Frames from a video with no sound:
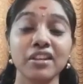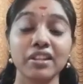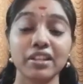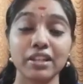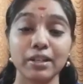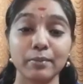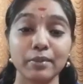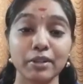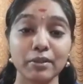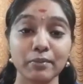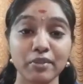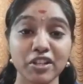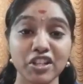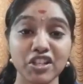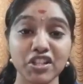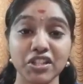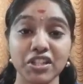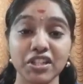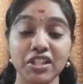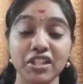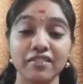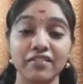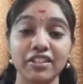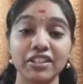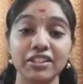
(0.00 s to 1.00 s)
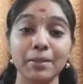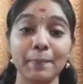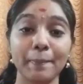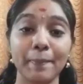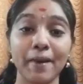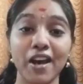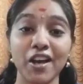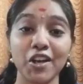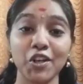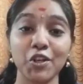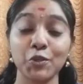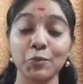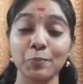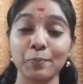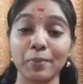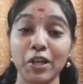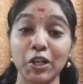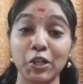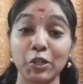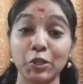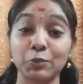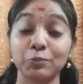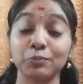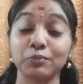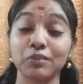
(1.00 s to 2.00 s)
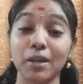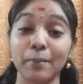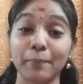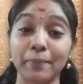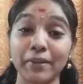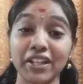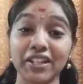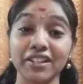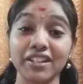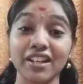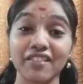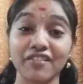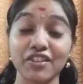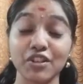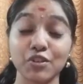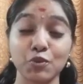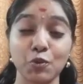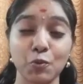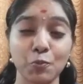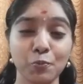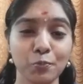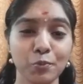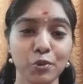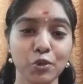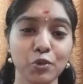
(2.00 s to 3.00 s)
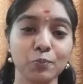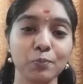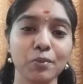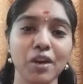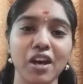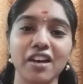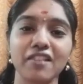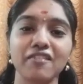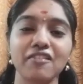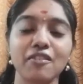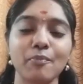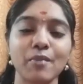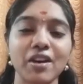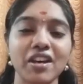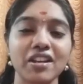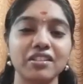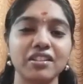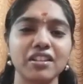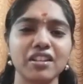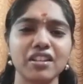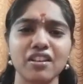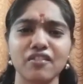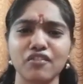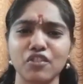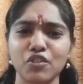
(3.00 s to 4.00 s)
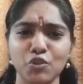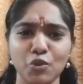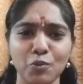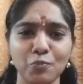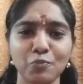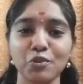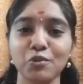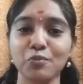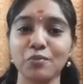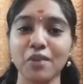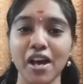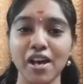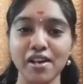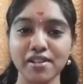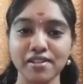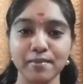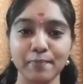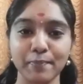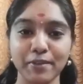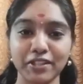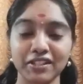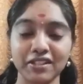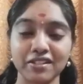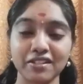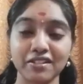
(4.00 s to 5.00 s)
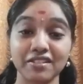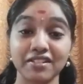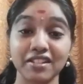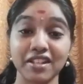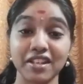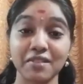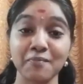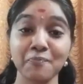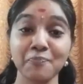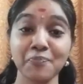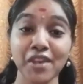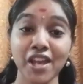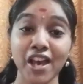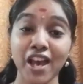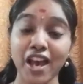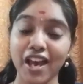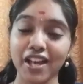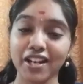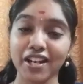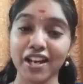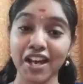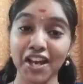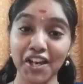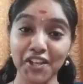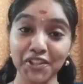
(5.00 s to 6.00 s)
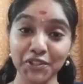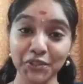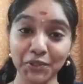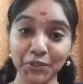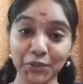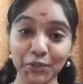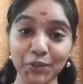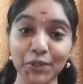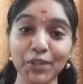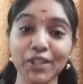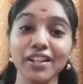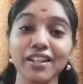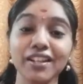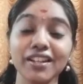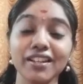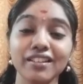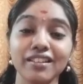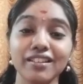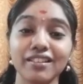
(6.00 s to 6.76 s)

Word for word: ரமண மகிஷிய வந்து பார்க்கணும் பார்க்கணும் அப்படின்னு அவர் ரொம்ப ரொம்ப ஆர்வமா இருந்தார் அவர் ரொம்ப ரொம்ப ஆசைப்பட்டு இருந்தார் ஆனா அதுக்குள்ள